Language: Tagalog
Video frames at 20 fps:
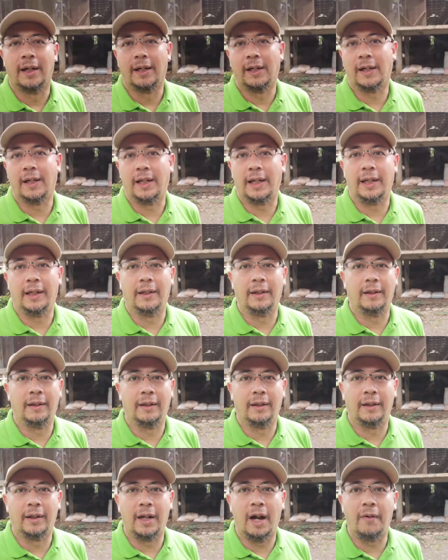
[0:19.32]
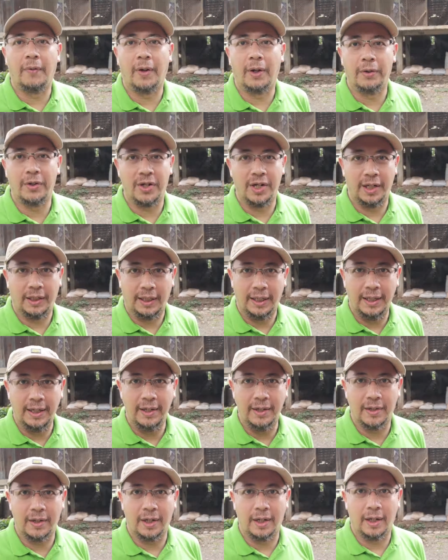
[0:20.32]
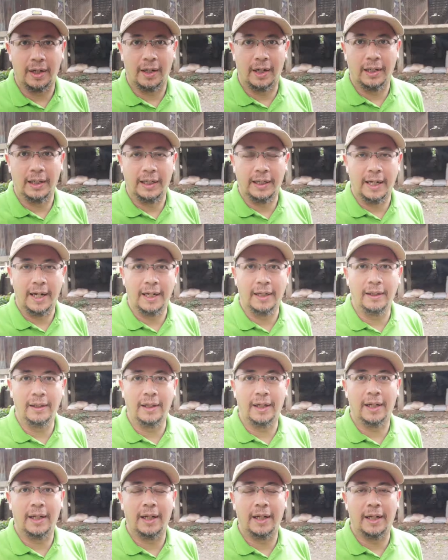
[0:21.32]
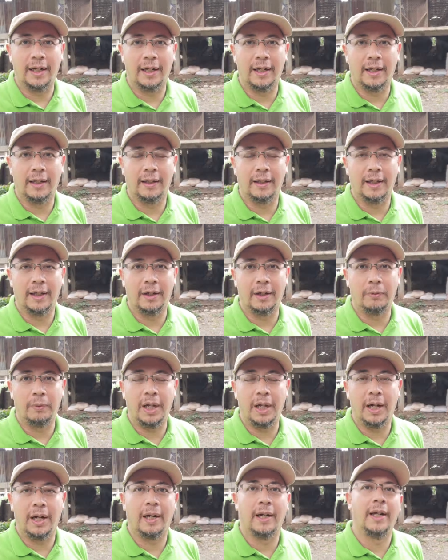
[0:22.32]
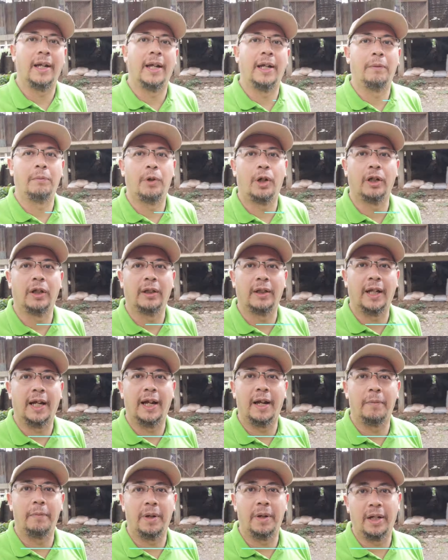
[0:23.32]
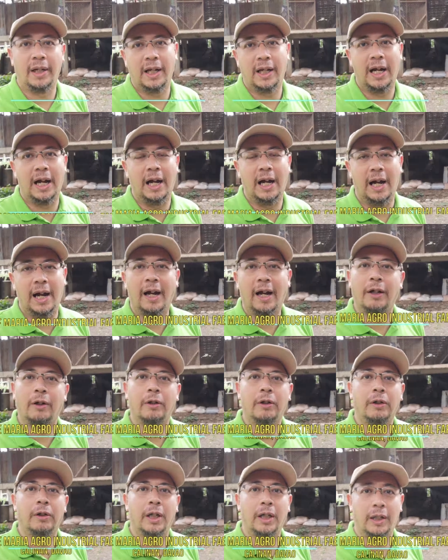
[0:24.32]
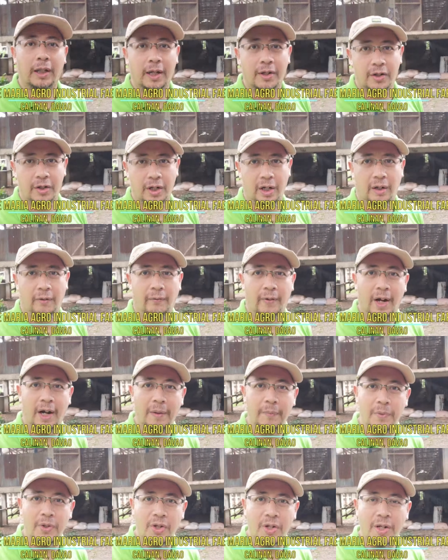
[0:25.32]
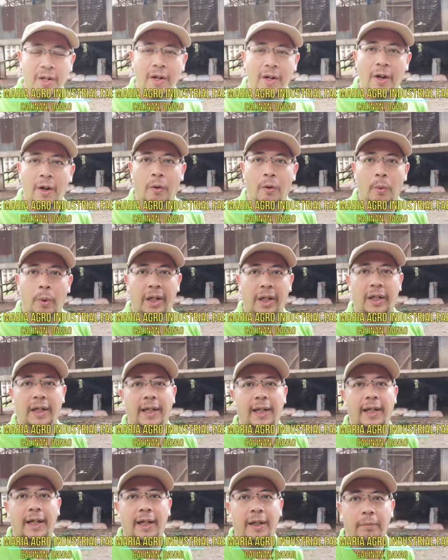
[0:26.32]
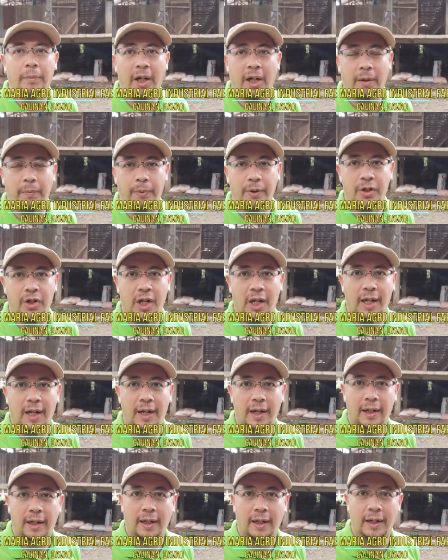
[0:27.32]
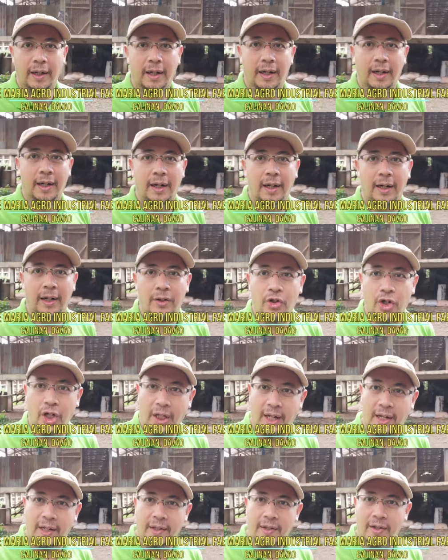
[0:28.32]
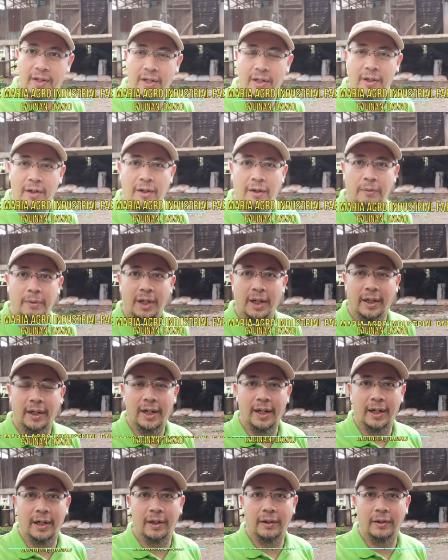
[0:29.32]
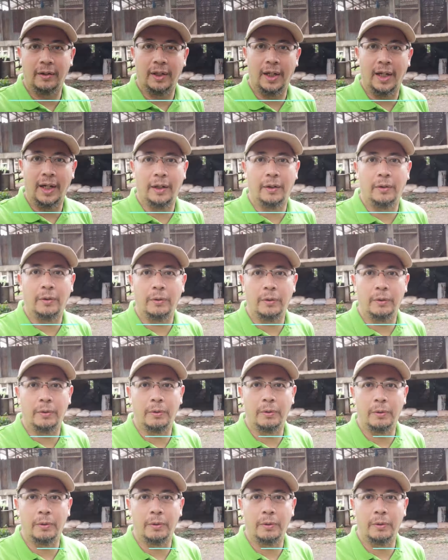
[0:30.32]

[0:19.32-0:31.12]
uh, in Davao City sa Kalinan and uh, we are in Monte Maria Agro Industrial Farms wherein meron po silang uh, chickens no we are here today to